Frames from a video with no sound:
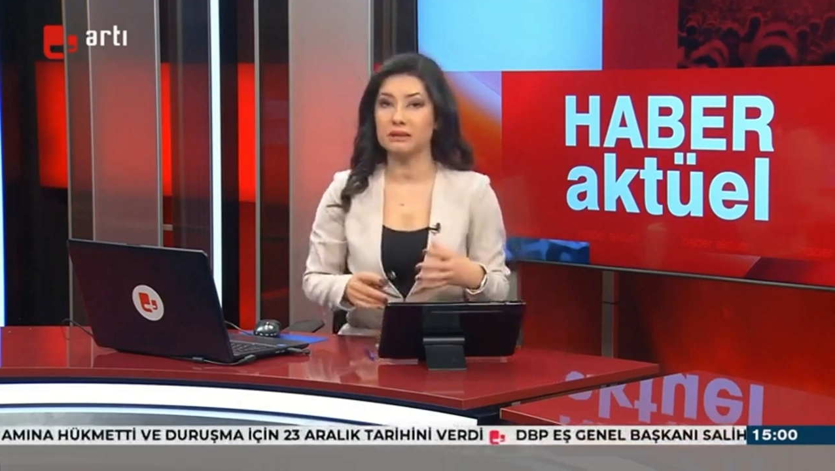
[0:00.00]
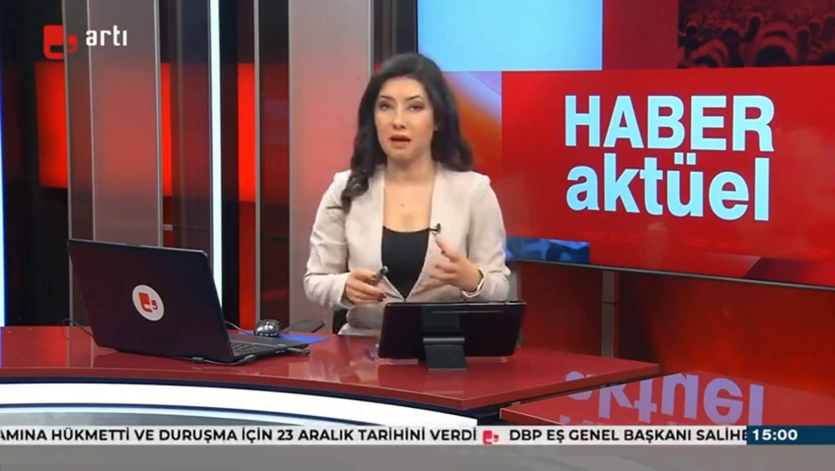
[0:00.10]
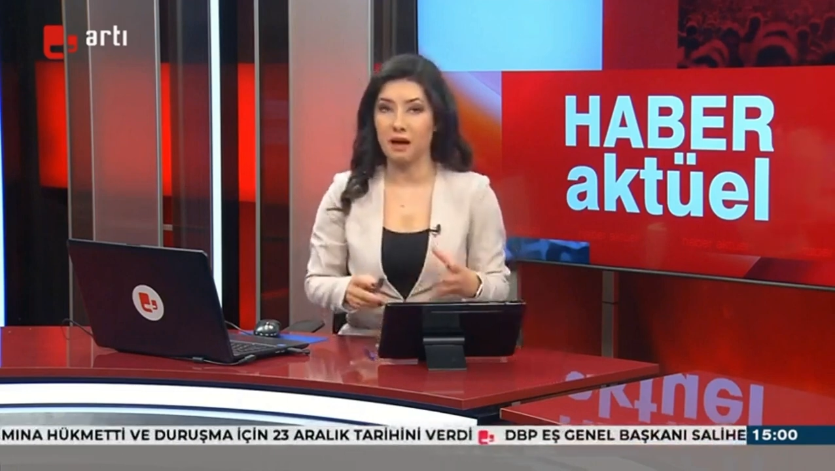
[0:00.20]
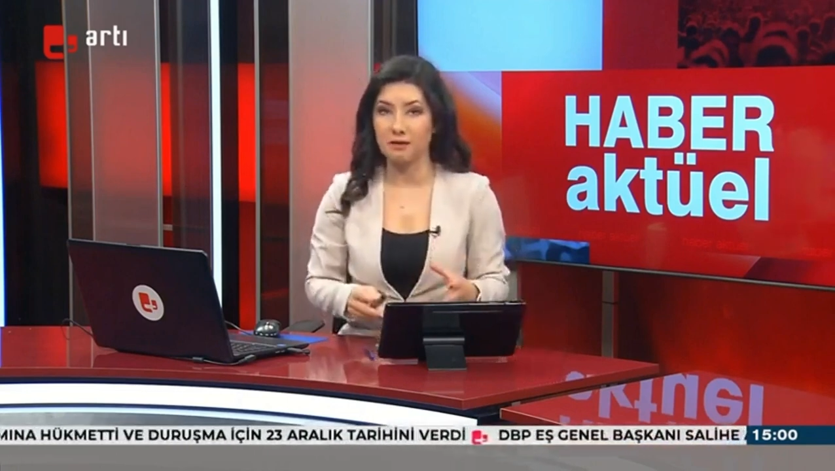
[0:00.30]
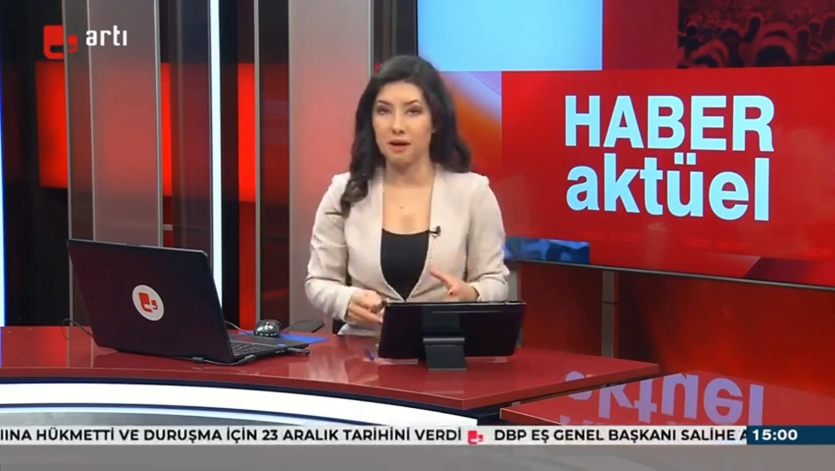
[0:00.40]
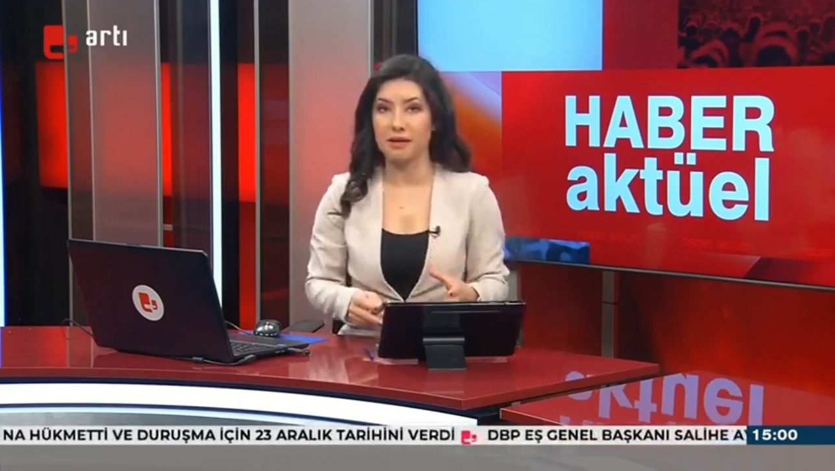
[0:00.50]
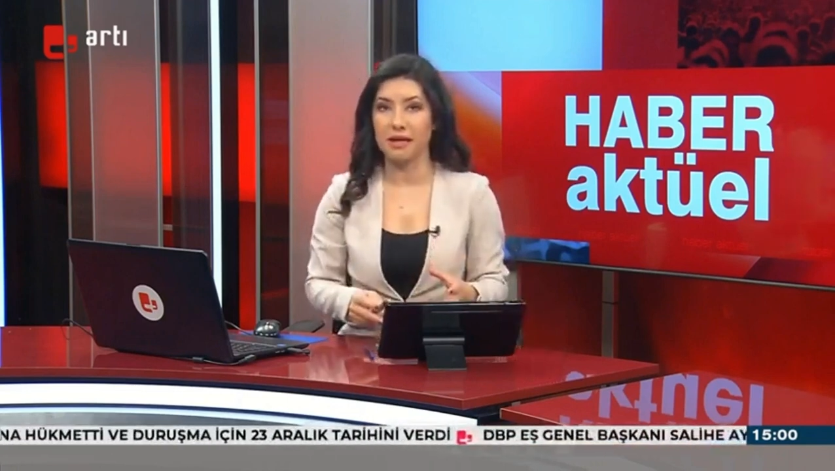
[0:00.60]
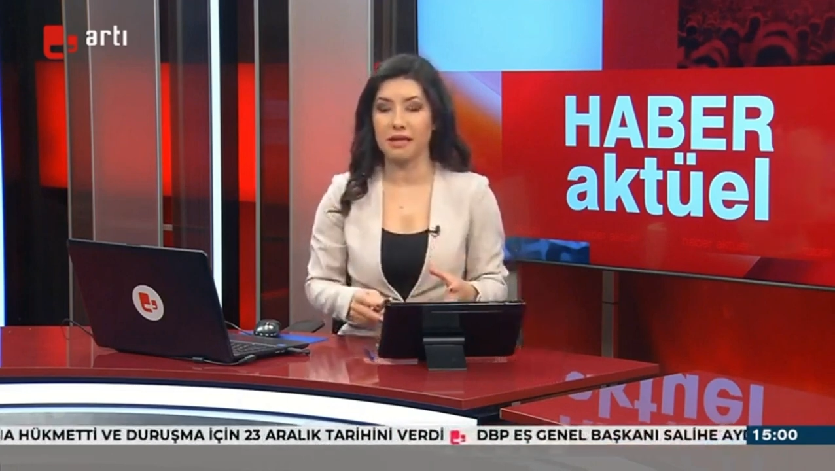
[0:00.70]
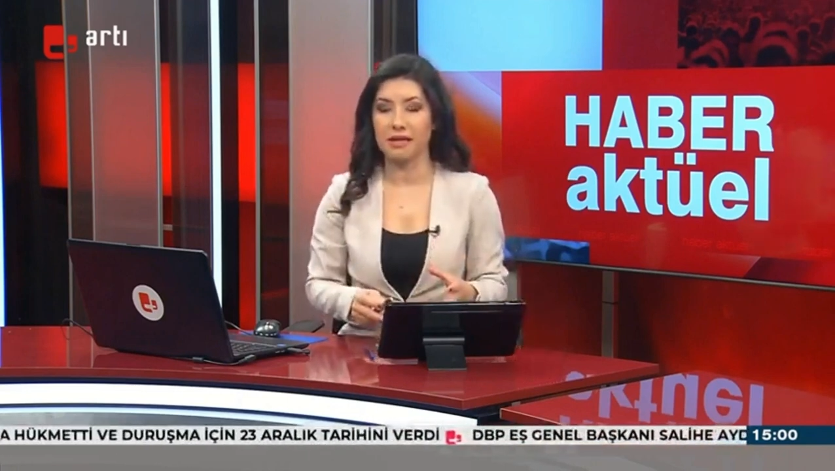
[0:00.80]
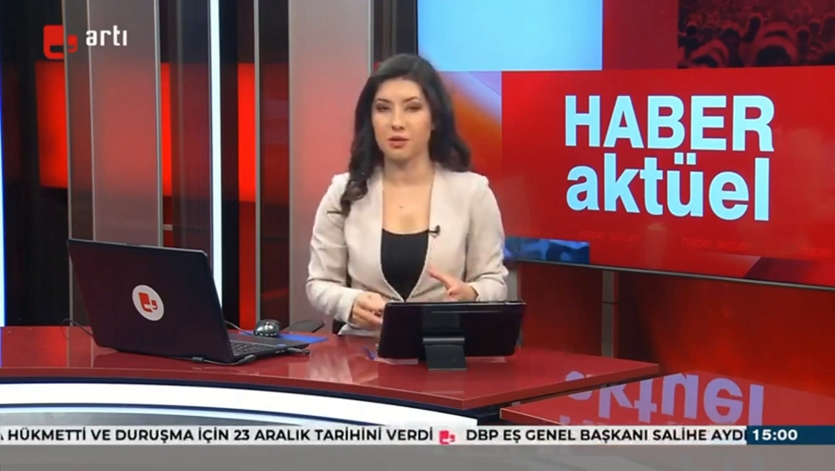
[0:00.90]

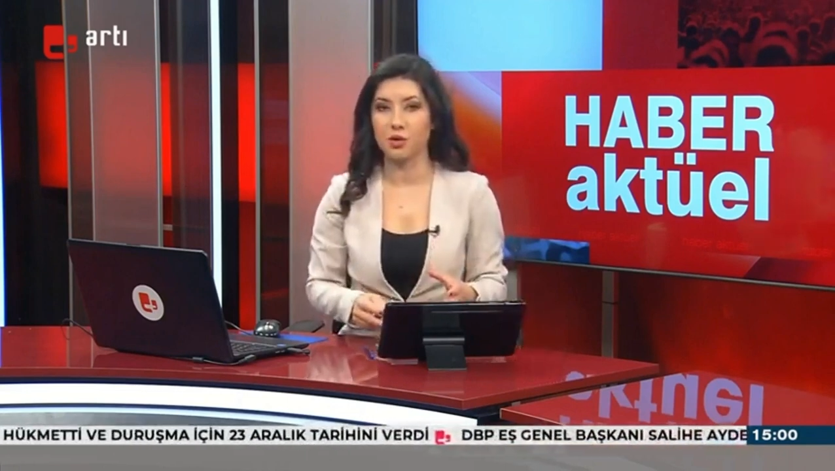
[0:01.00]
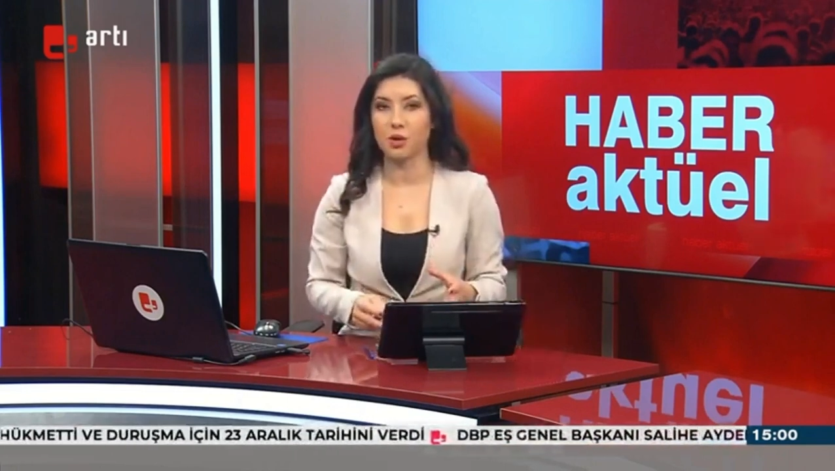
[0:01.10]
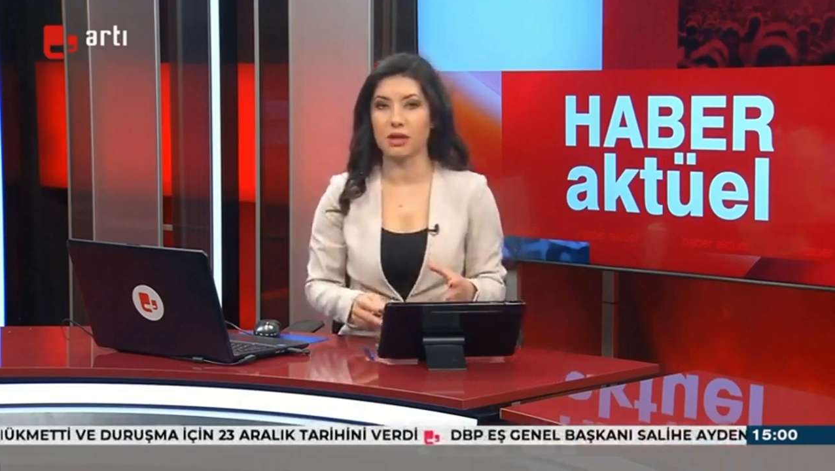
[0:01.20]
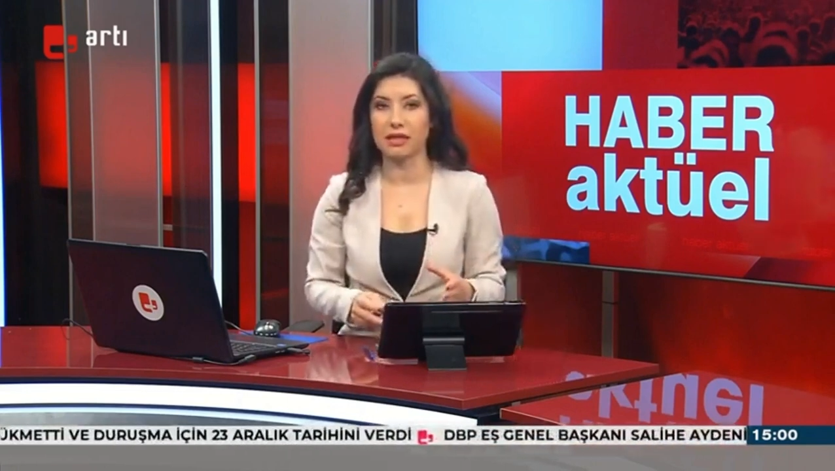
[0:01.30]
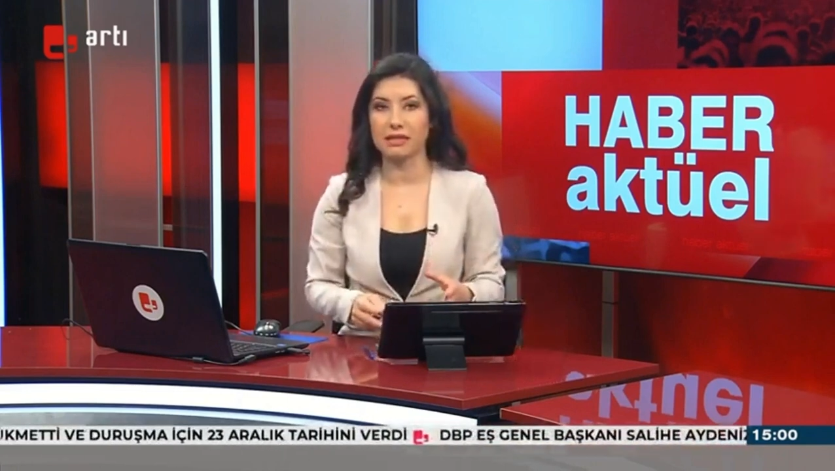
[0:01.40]
davaya ilişkin